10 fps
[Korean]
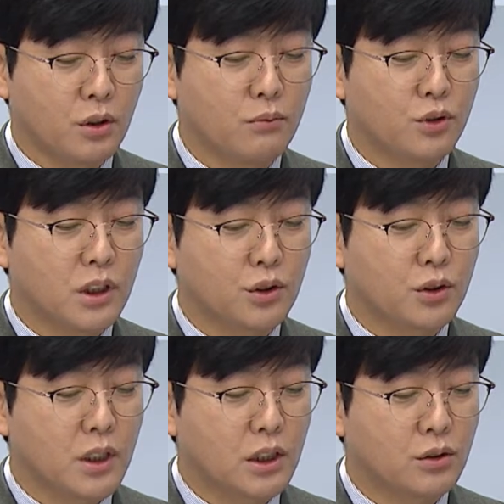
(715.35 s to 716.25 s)
전문
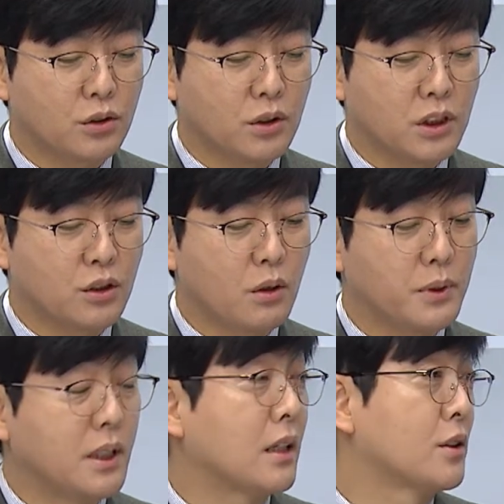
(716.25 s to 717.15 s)
기술을 갖춘
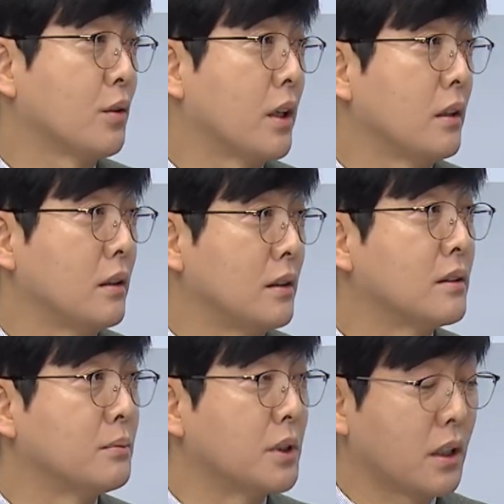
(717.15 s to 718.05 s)
직업인 양성에
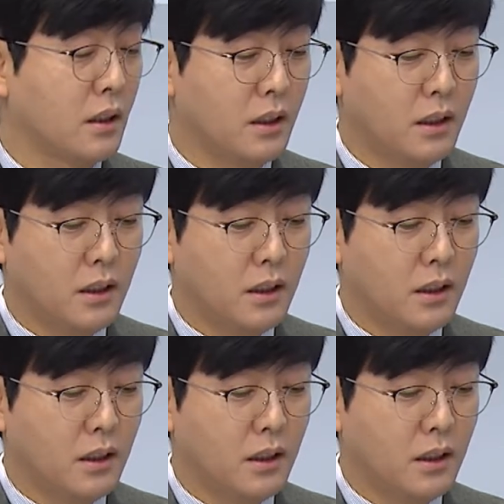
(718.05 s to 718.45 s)
있습니다.